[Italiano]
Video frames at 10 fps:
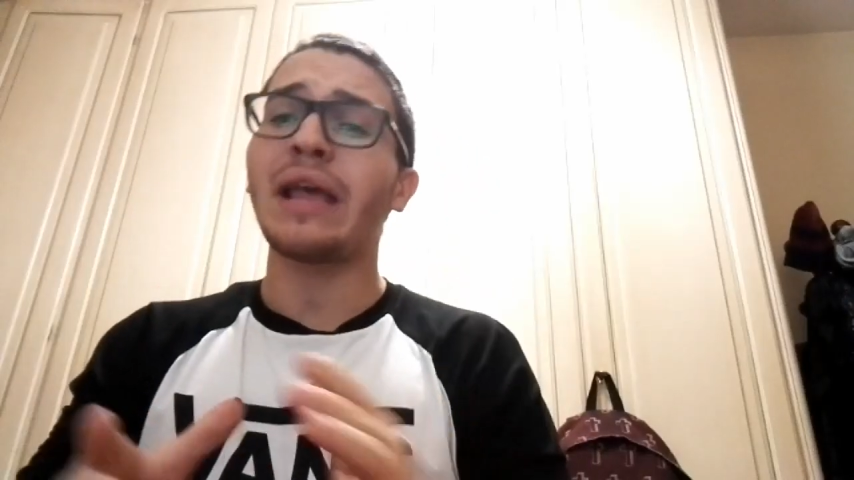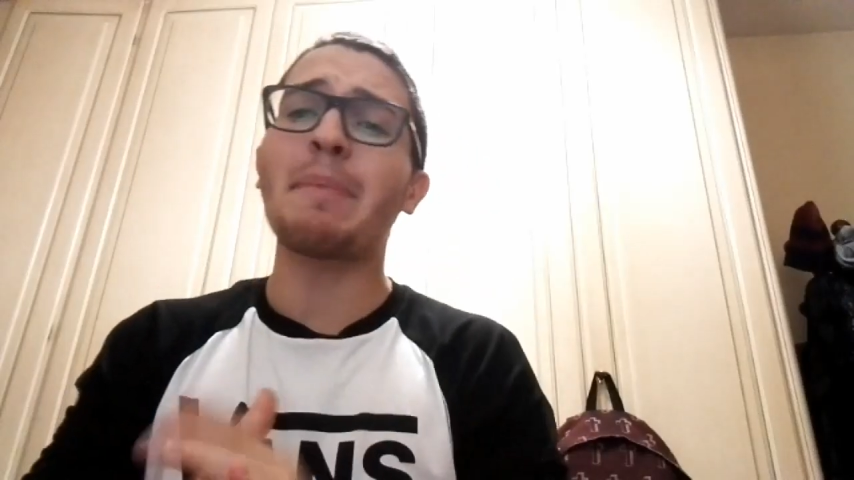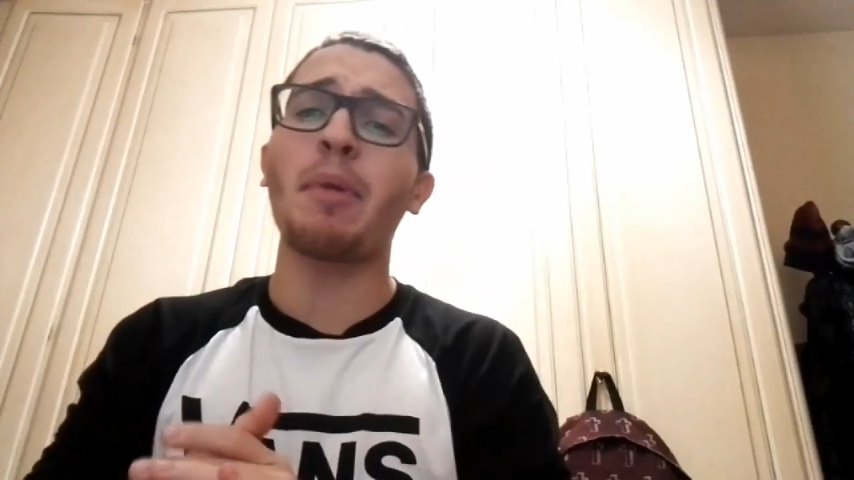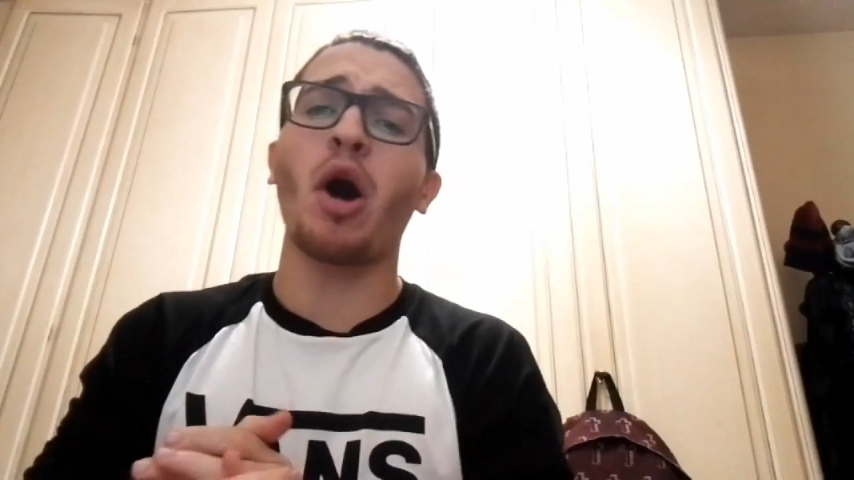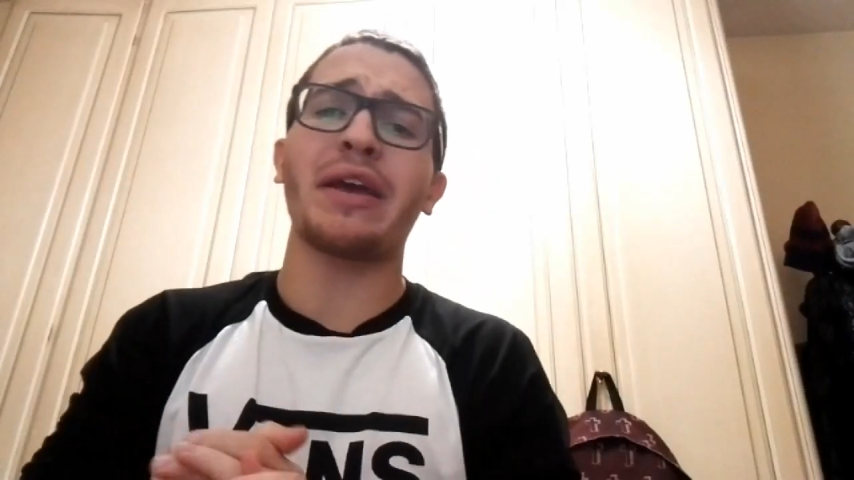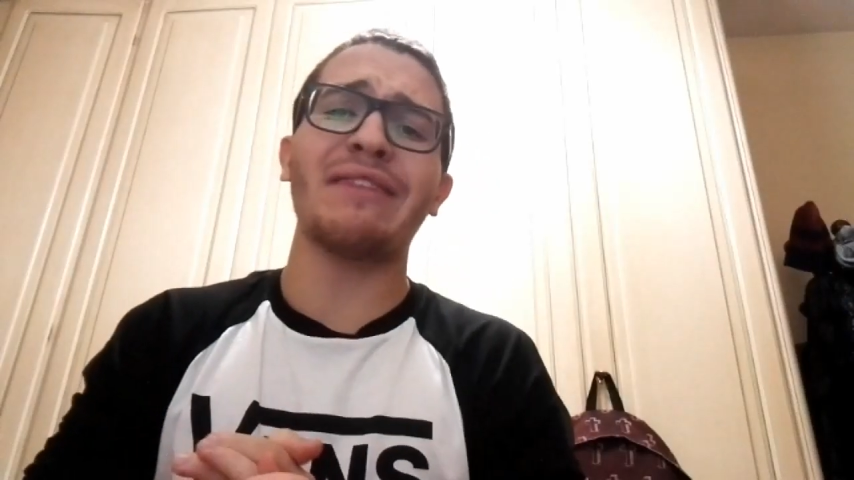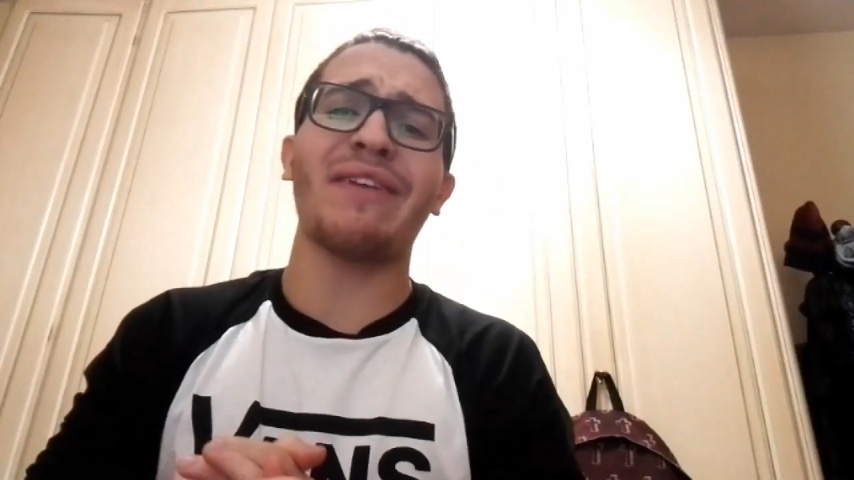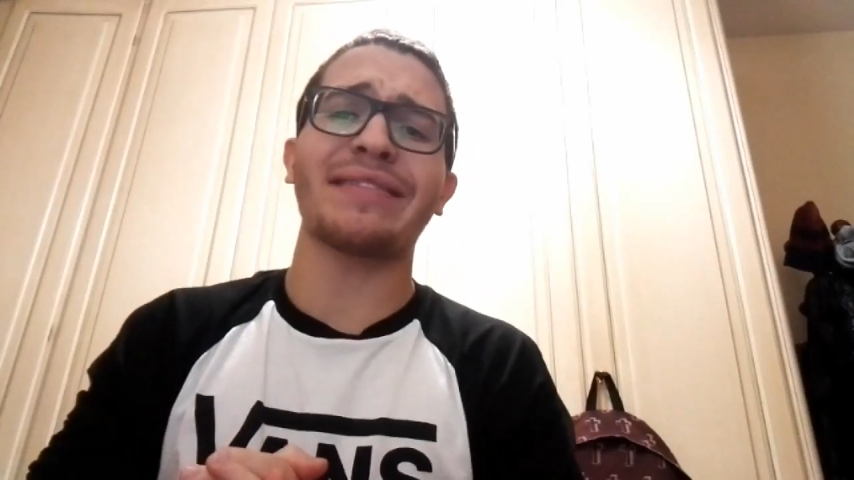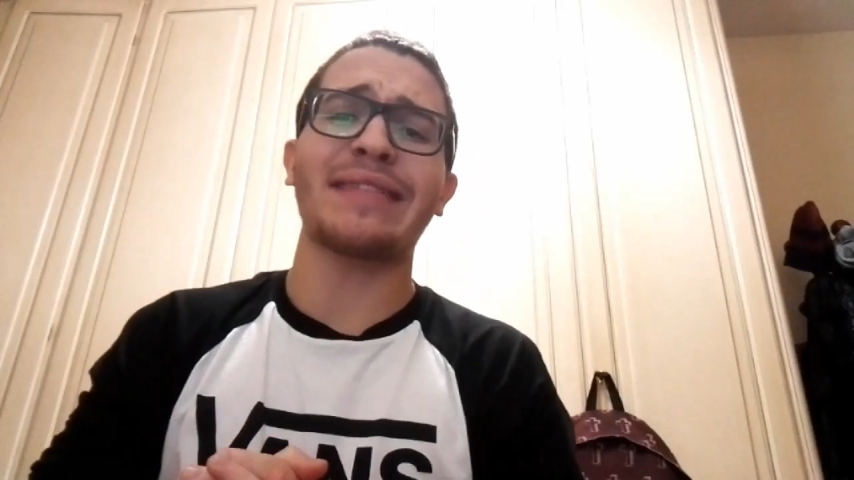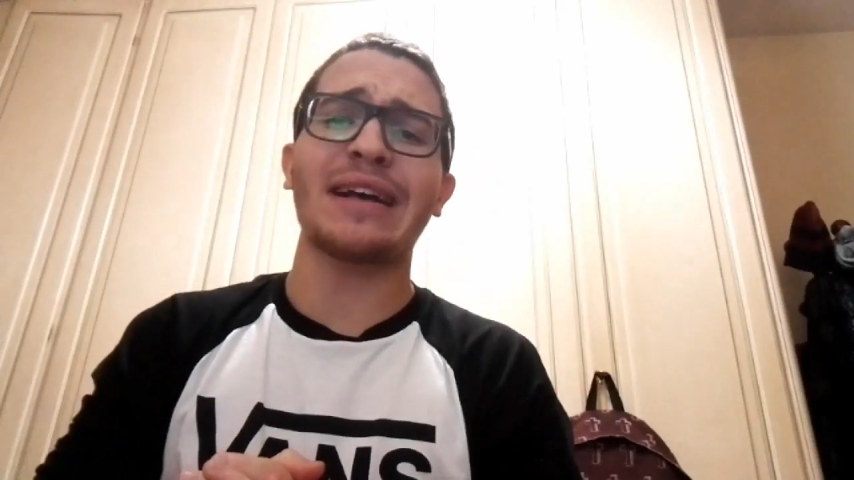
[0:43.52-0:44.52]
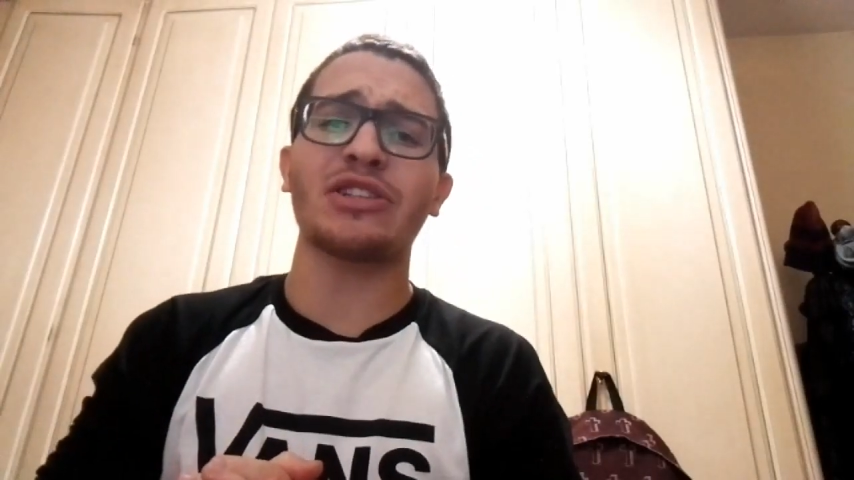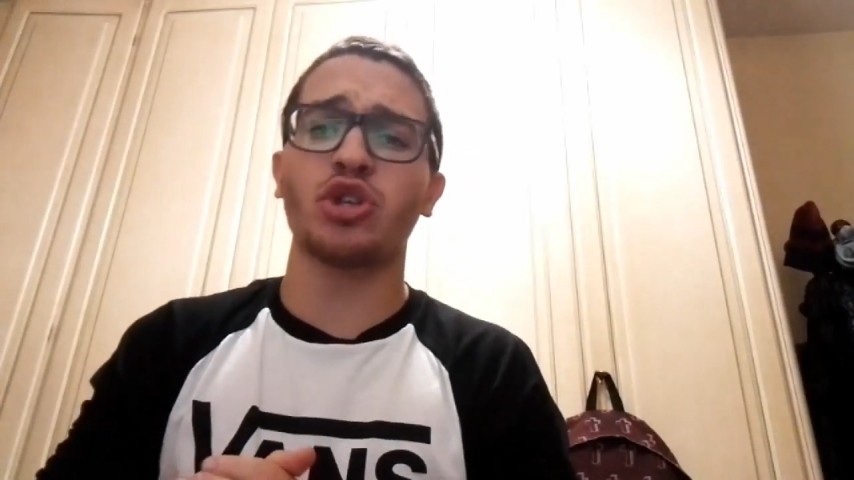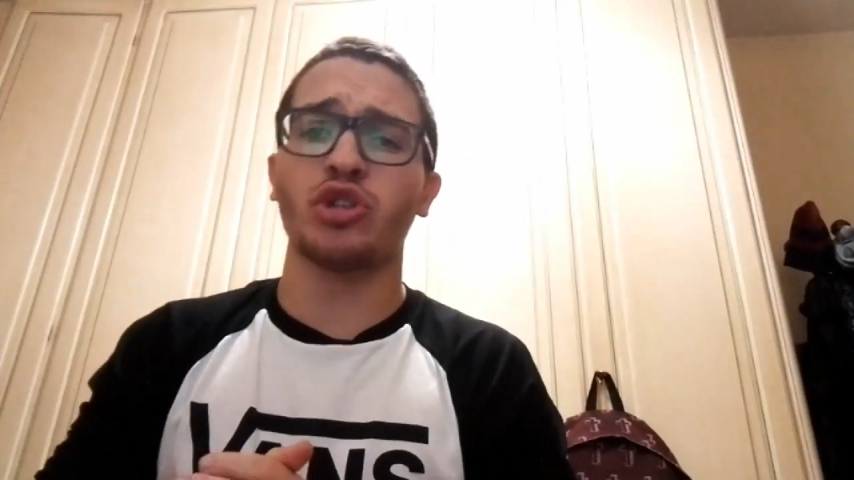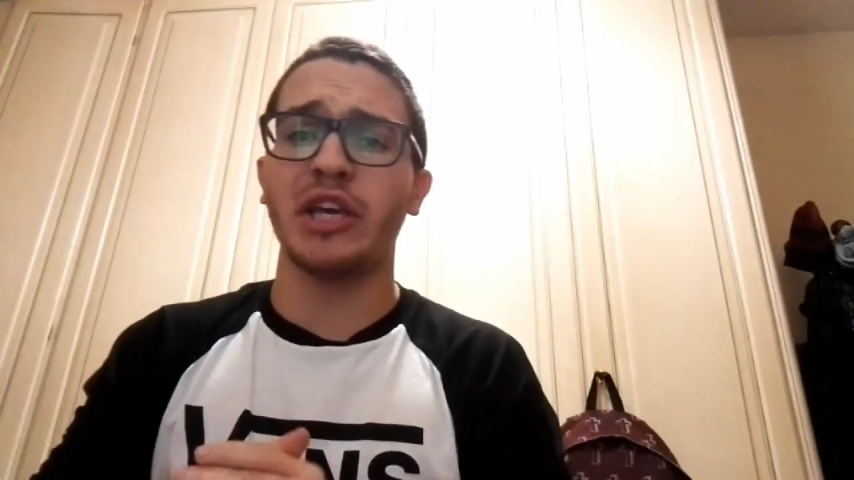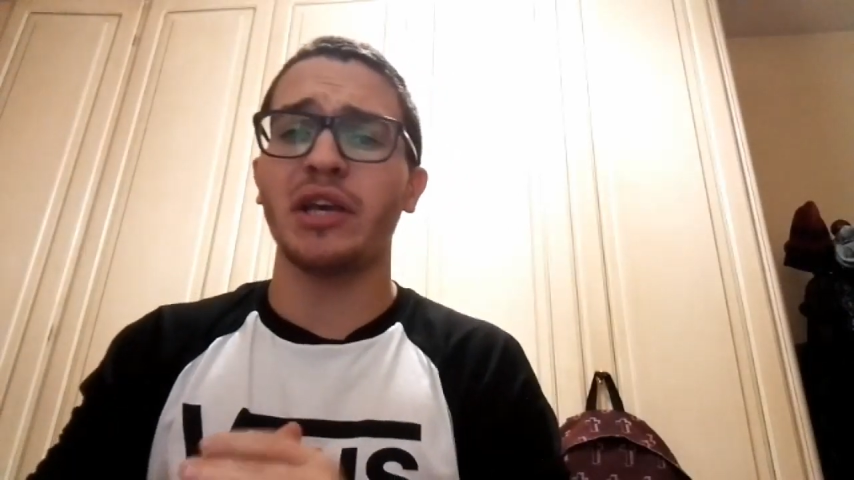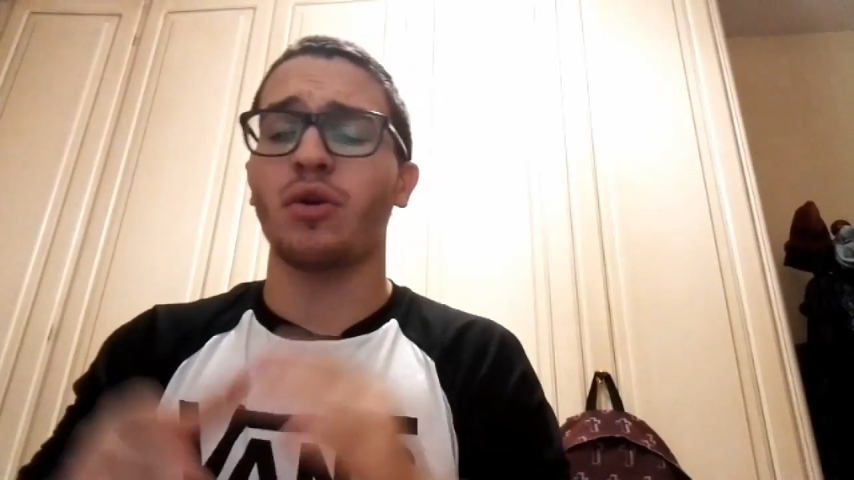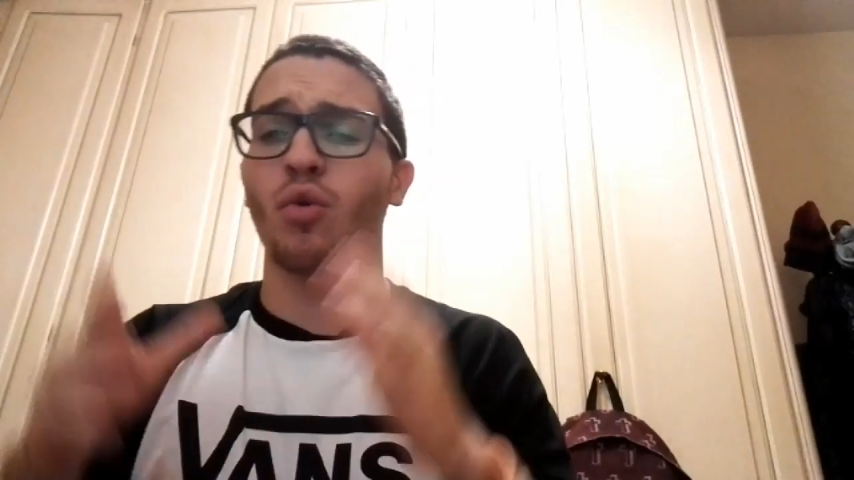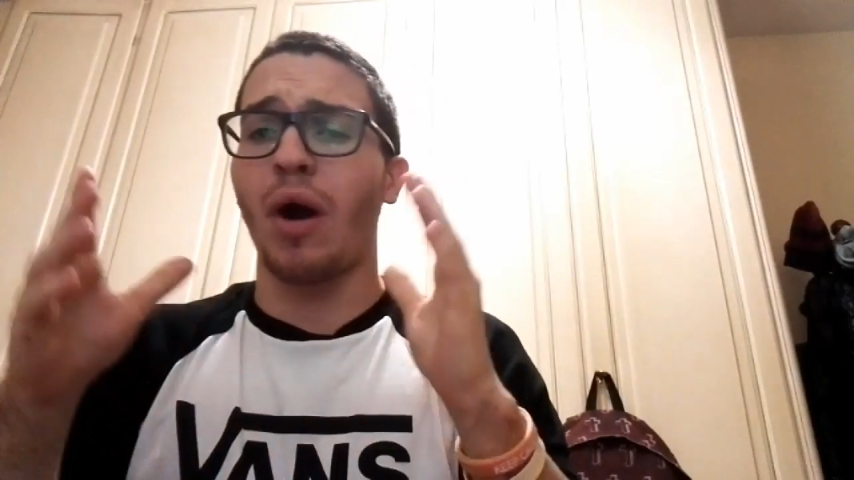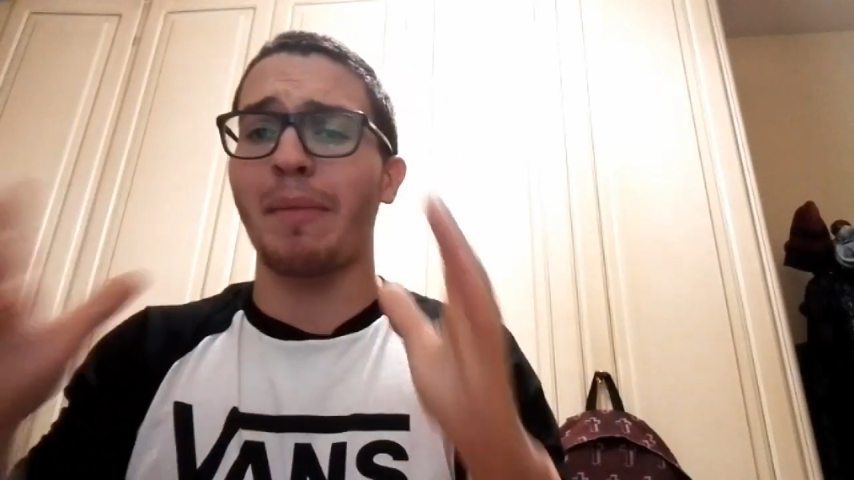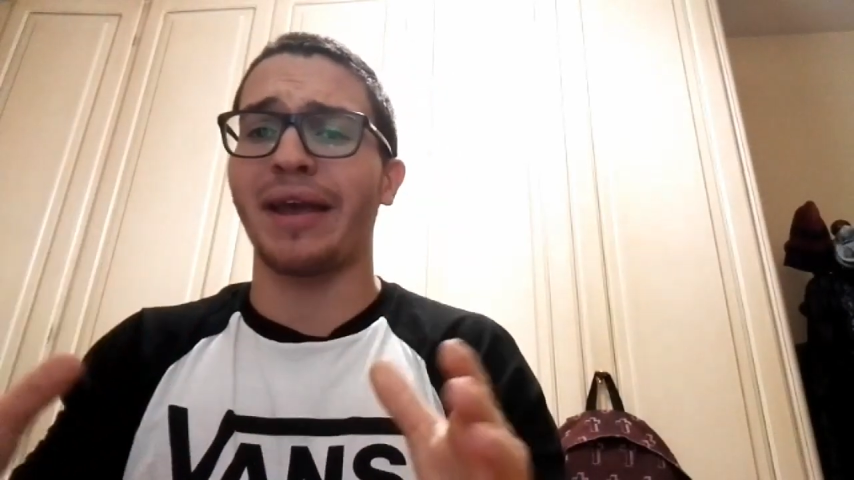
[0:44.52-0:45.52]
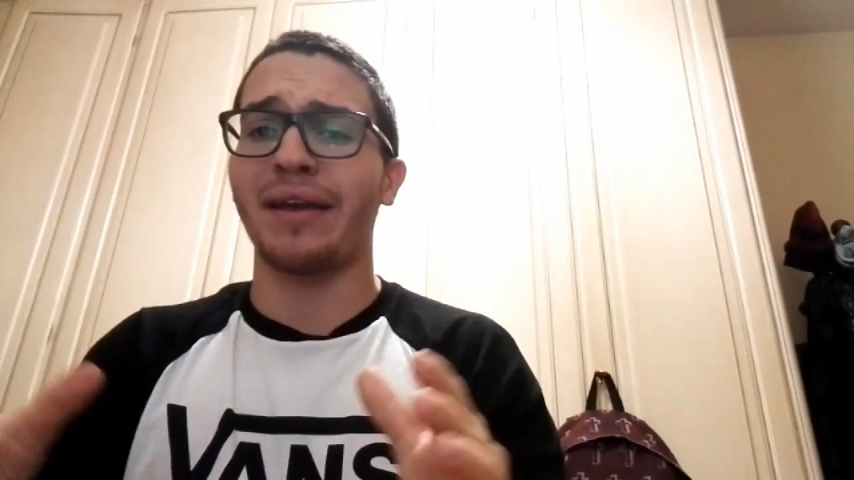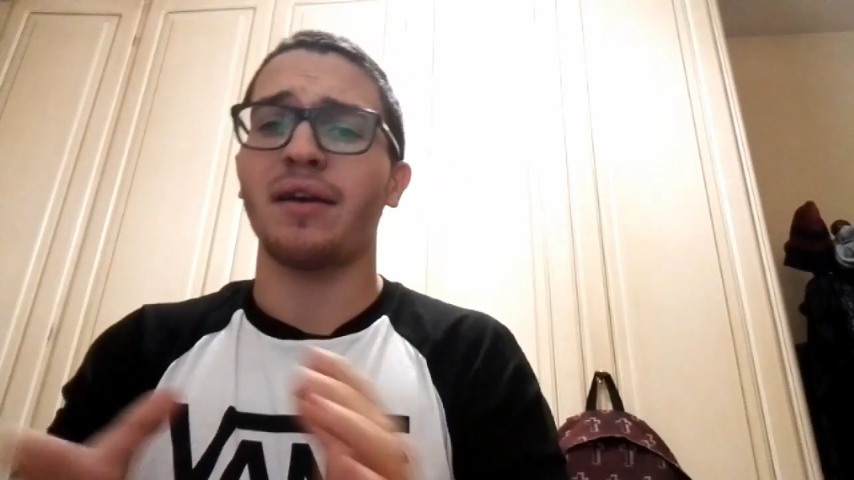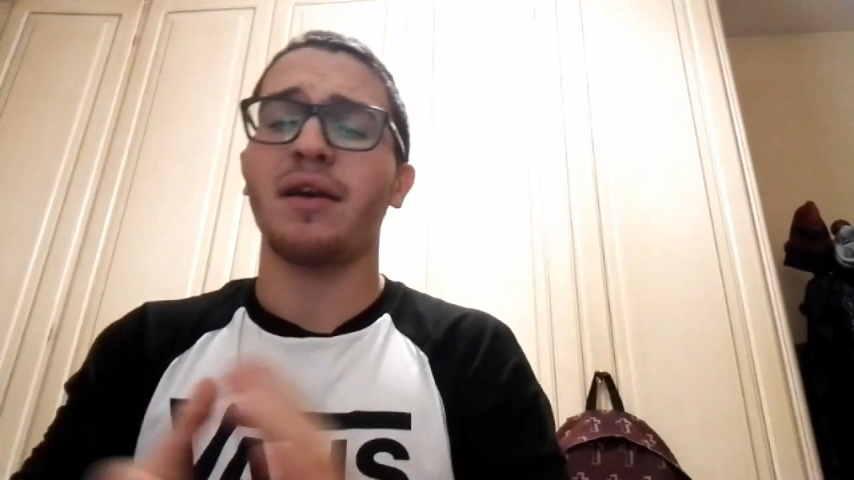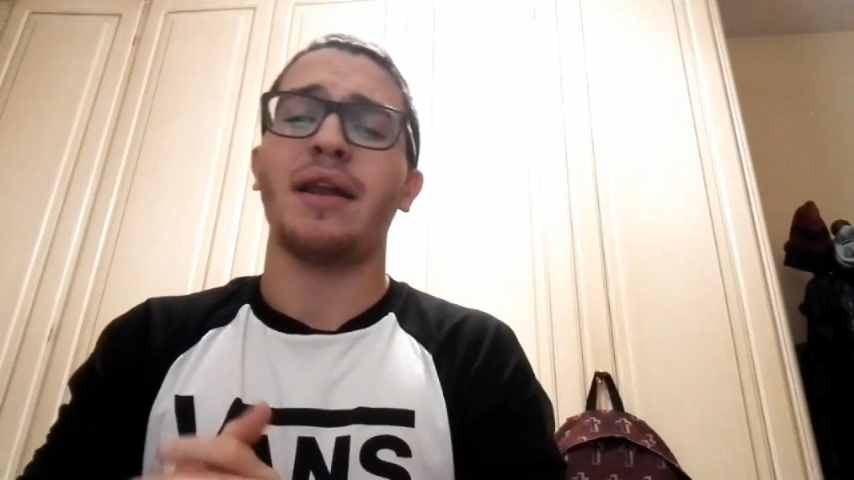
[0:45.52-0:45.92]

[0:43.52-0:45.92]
e poi il vantaggio di Quame,